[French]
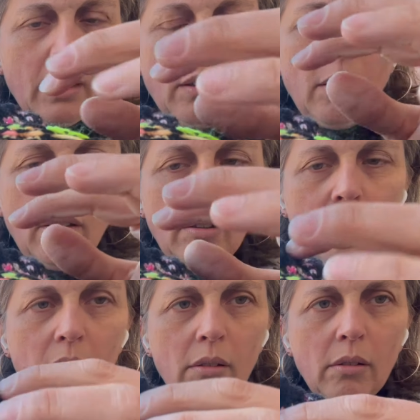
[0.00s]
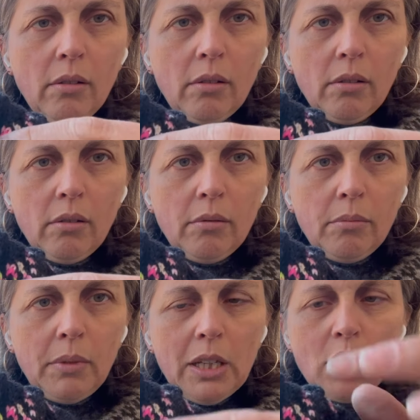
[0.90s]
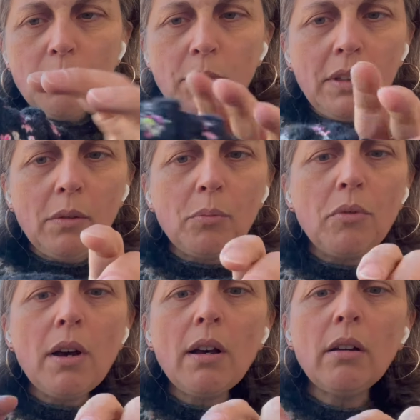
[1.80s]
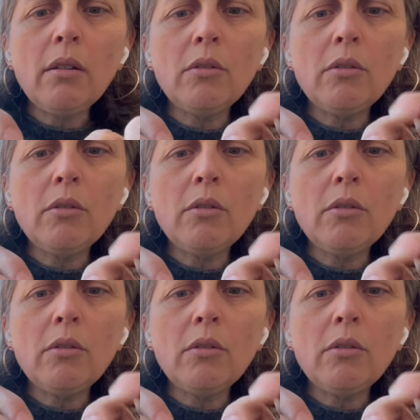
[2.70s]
Euh, mais j'ai bon espoir.